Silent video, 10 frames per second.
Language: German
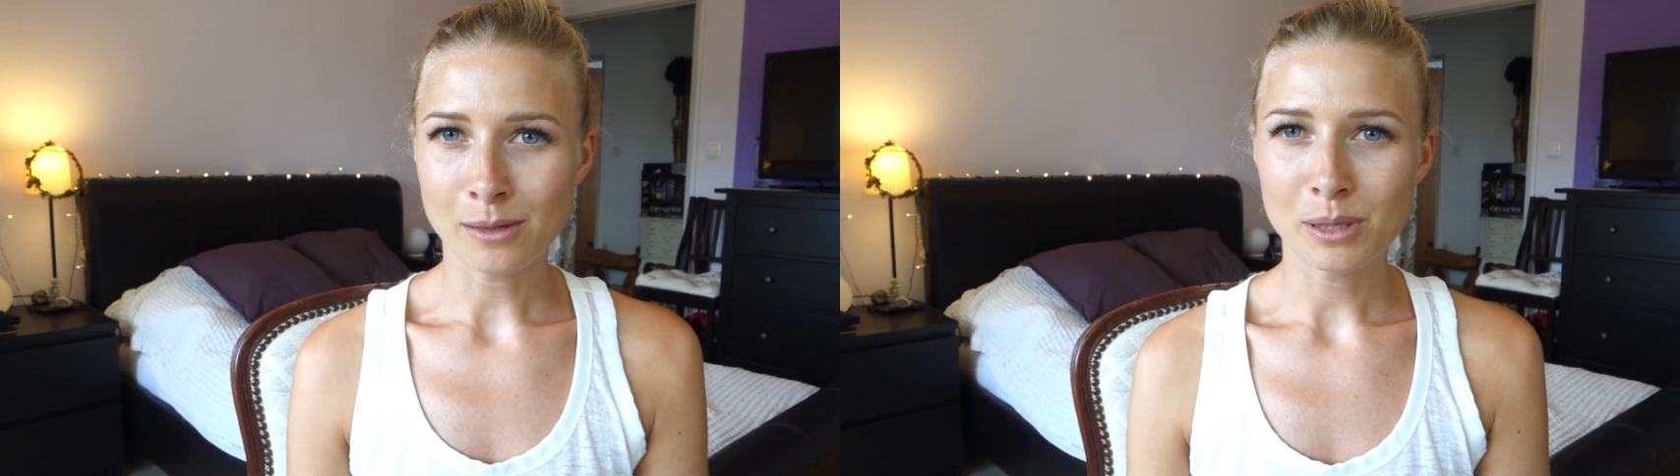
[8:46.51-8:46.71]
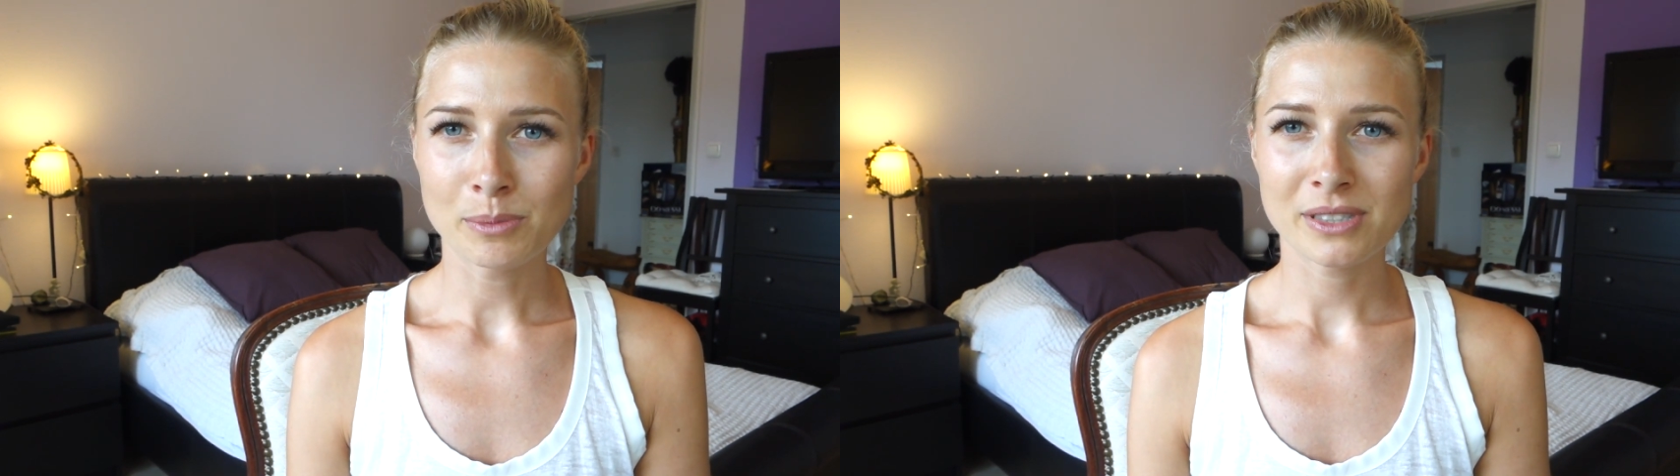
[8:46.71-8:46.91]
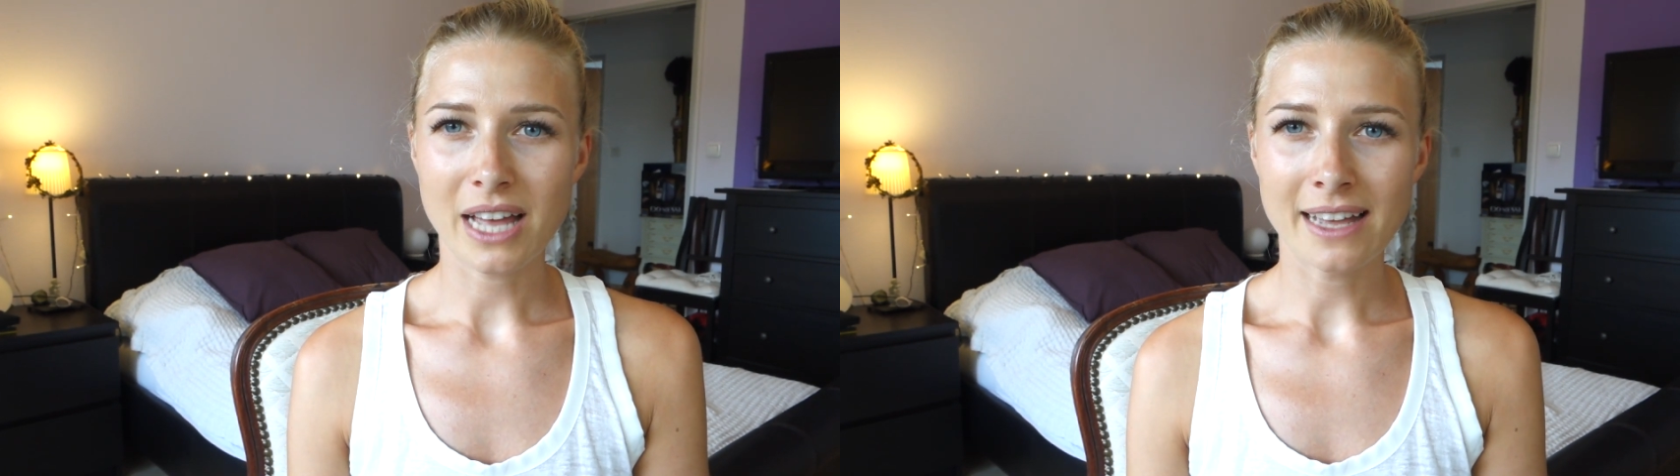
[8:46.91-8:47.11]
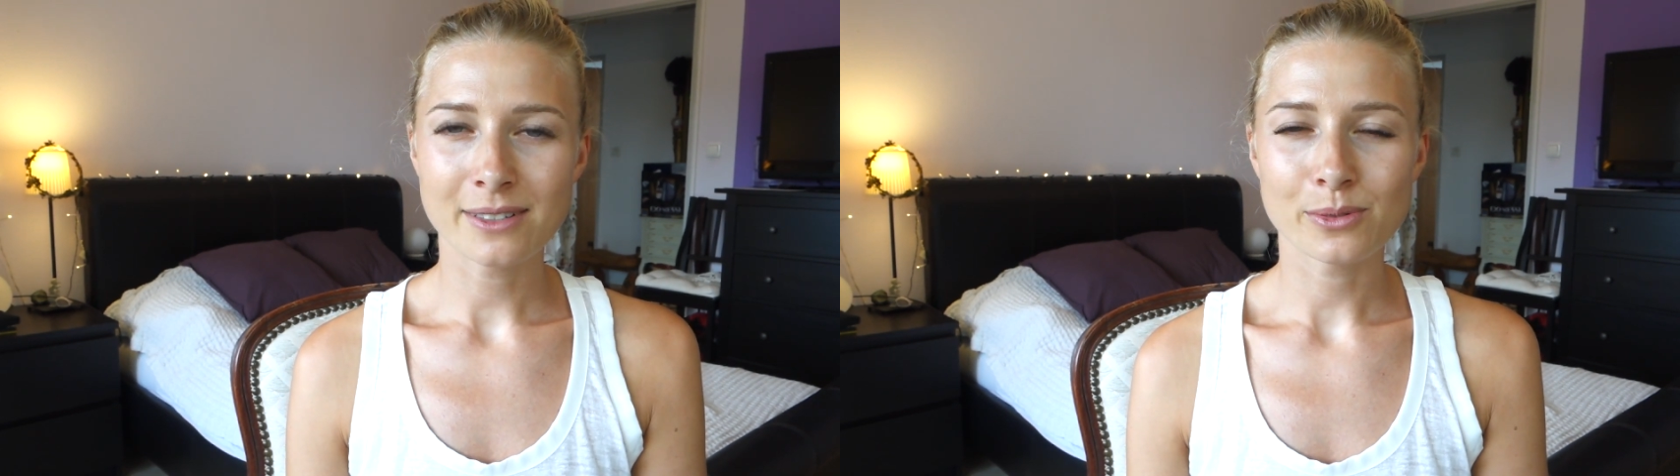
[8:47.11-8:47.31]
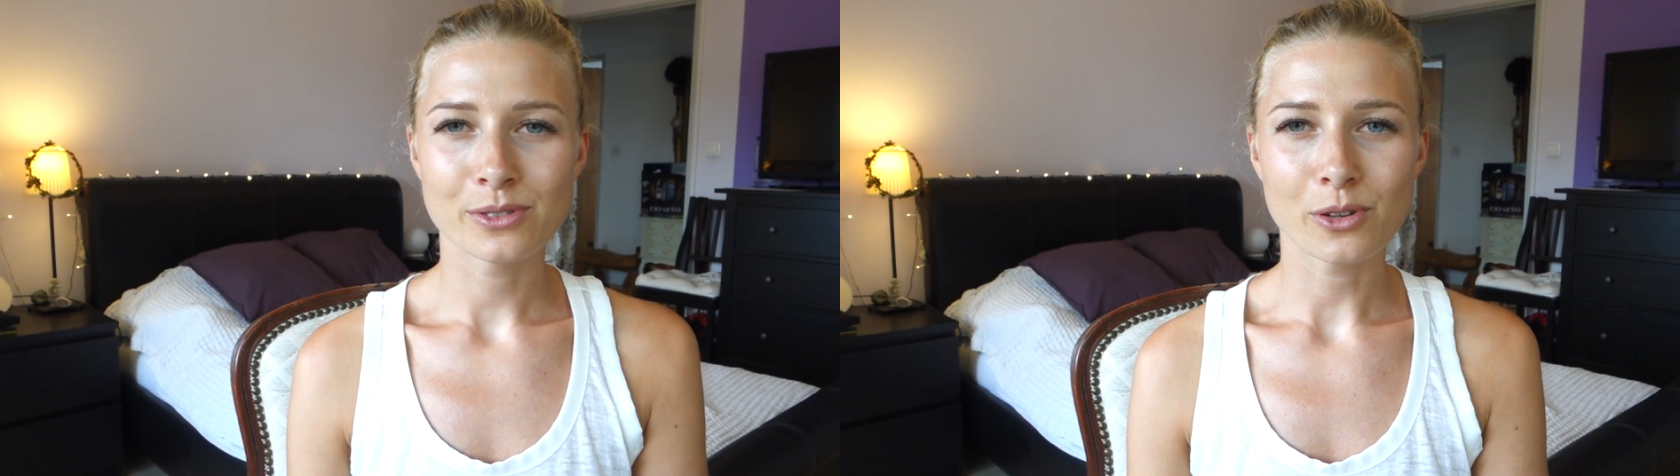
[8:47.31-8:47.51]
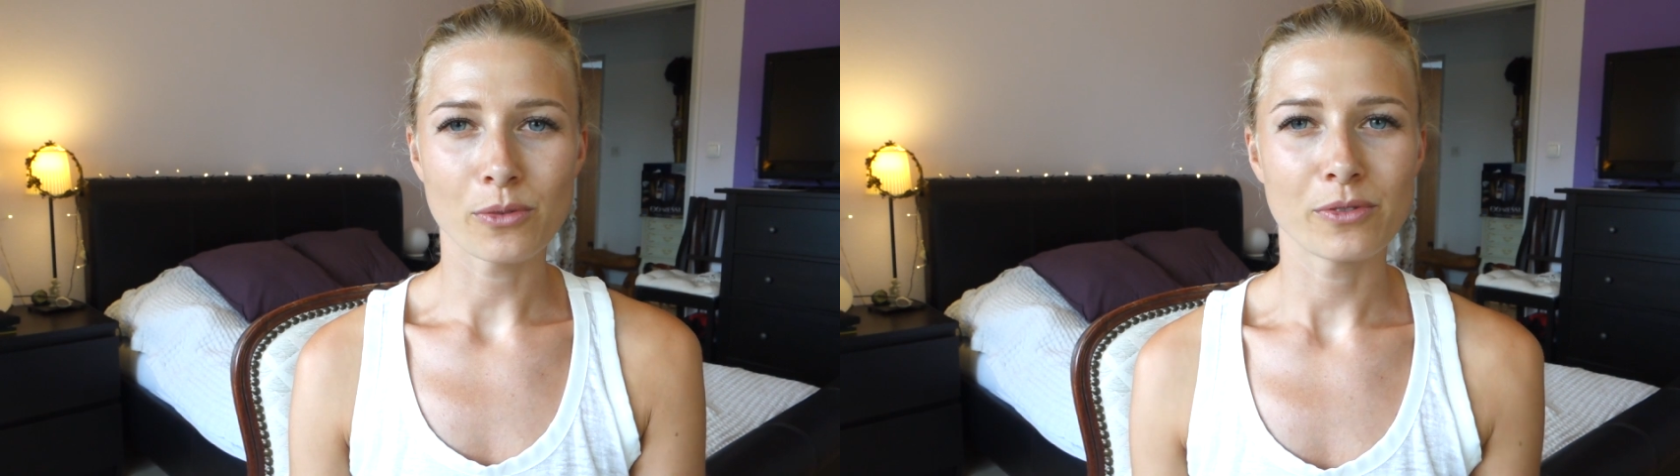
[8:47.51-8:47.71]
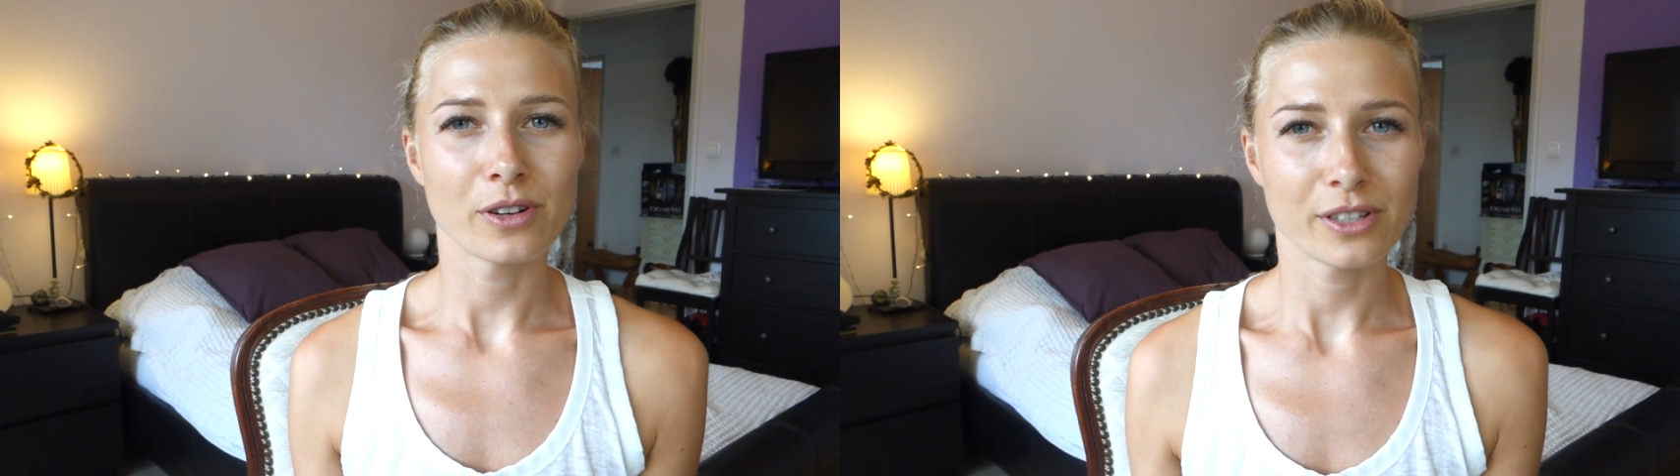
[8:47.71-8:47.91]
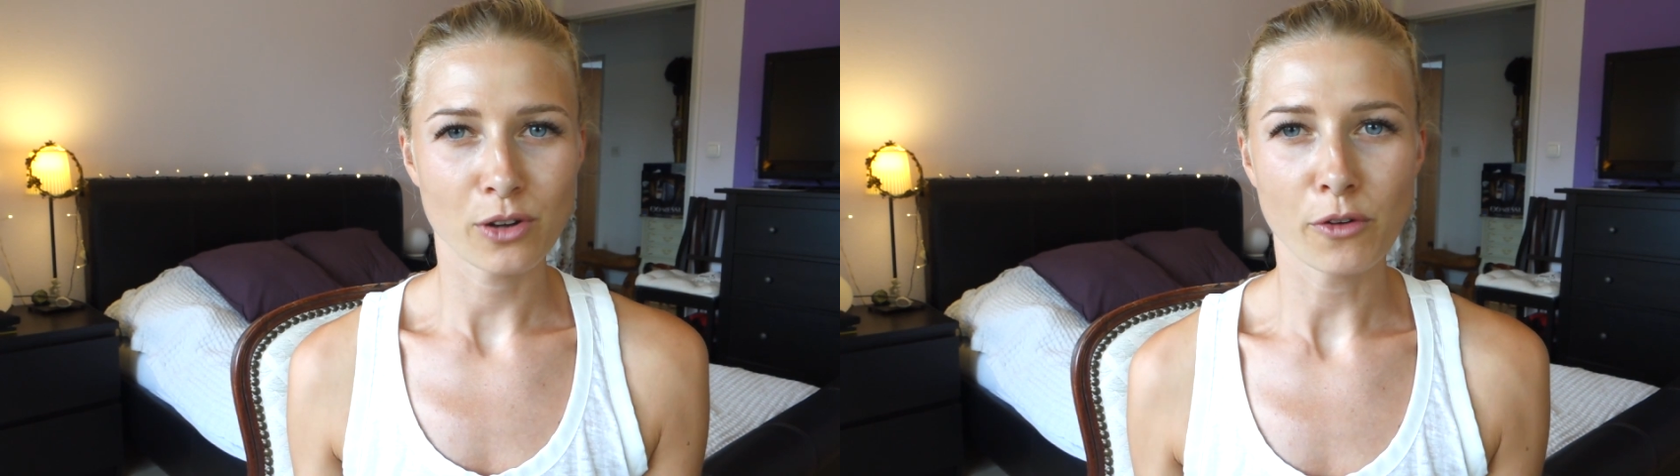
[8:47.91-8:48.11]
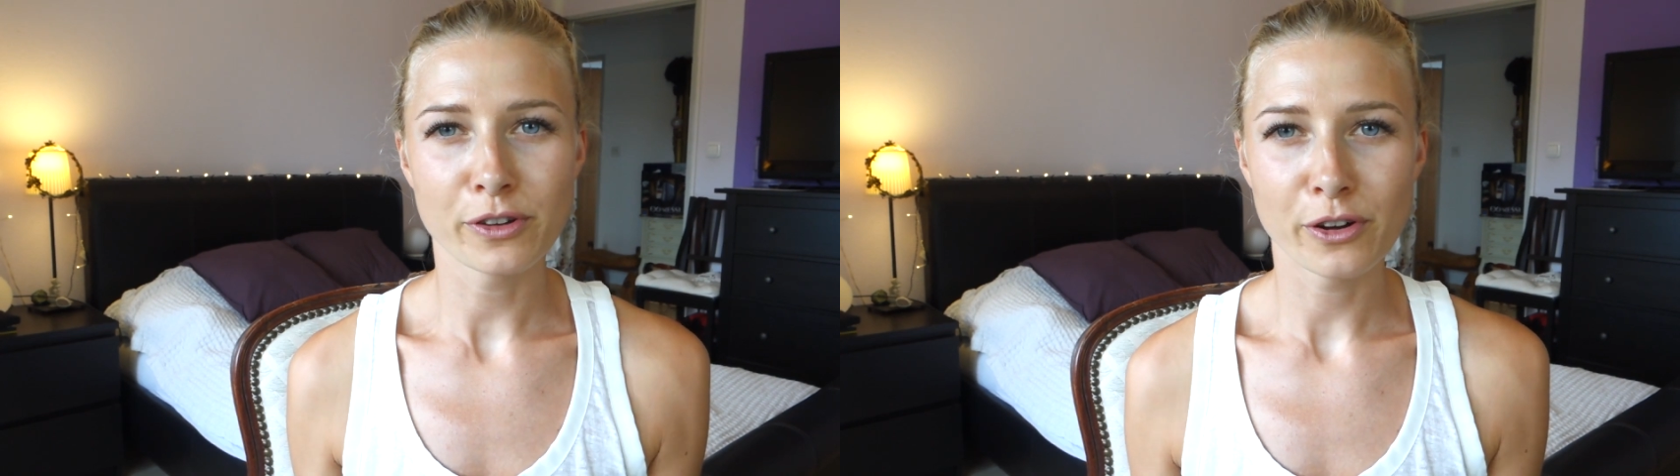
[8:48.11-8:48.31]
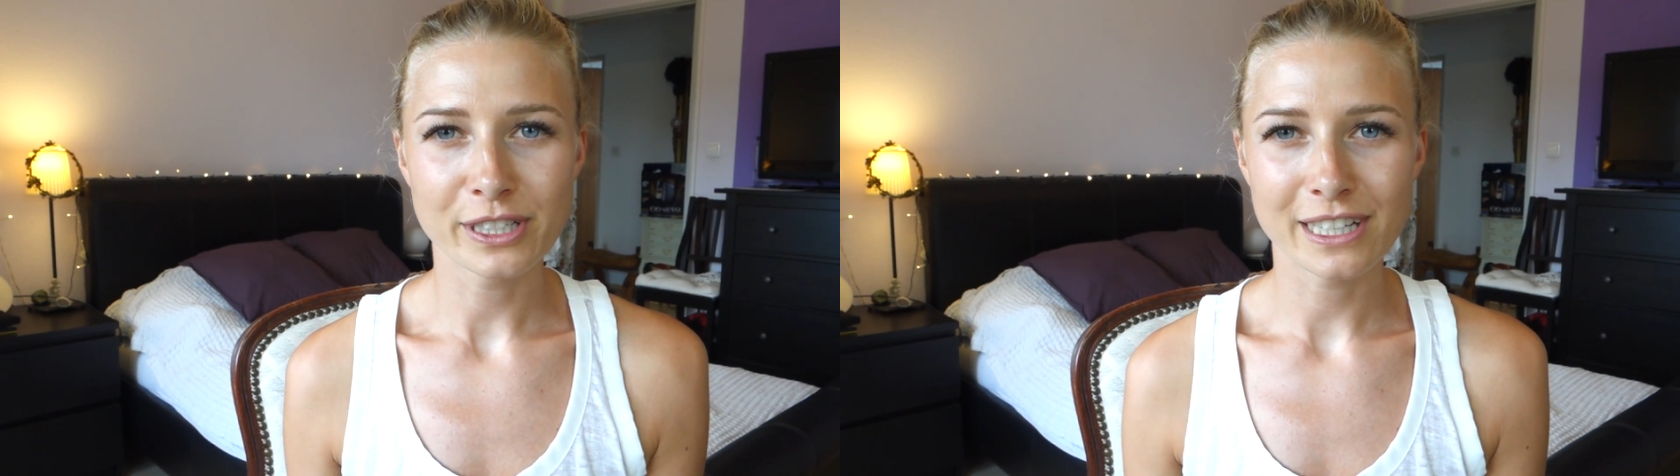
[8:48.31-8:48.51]
geblieben seid und äh, ich
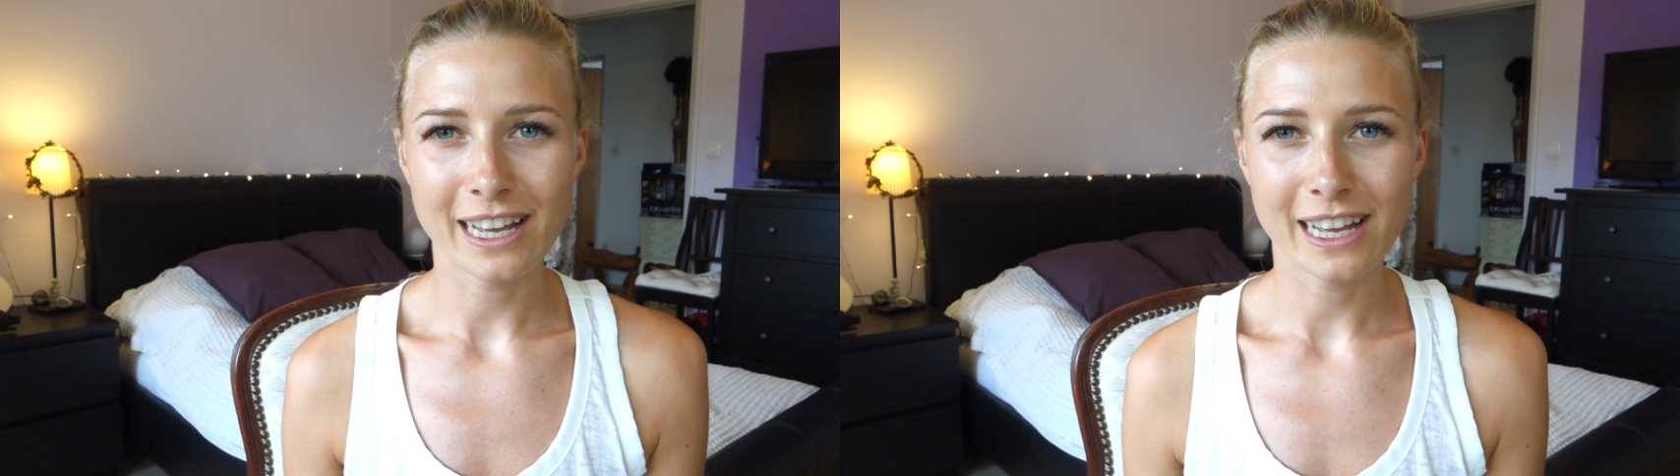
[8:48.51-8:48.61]
hoffe, euch